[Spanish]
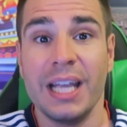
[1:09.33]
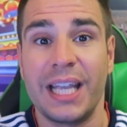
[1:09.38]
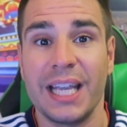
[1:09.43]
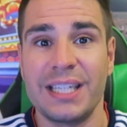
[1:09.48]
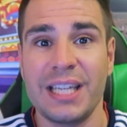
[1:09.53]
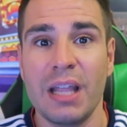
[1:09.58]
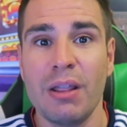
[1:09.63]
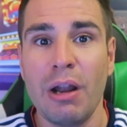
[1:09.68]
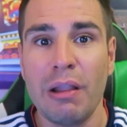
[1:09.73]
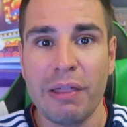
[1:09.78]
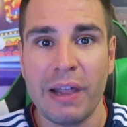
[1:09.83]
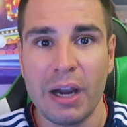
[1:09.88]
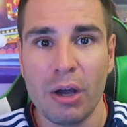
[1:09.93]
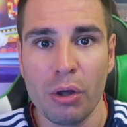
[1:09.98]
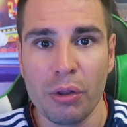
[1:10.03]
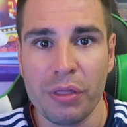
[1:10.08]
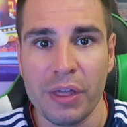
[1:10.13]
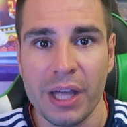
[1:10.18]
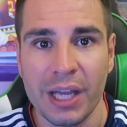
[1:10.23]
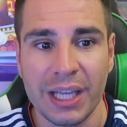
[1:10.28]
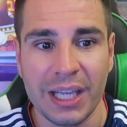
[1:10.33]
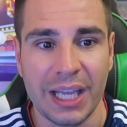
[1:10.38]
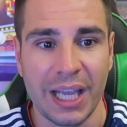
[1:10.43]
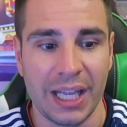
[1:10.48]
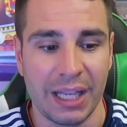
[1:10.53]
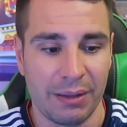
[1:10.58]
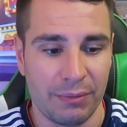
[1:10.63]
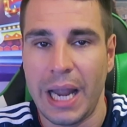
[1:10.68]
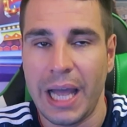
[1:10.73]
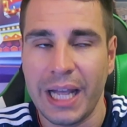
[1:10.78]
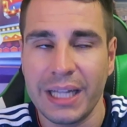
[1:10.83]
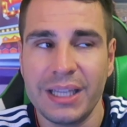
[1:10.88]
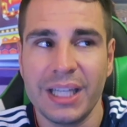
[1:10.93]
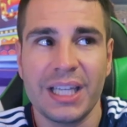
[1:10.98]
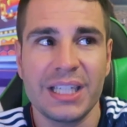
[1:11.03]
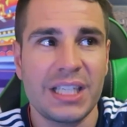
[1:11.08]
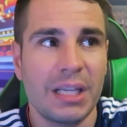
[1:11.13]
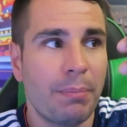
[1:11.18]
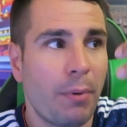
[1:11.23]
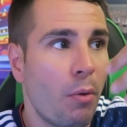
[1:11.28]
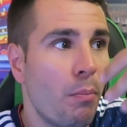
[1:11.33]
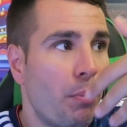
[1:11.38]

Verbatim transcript: que se ha ido al Zaragoza, que la gente que sepa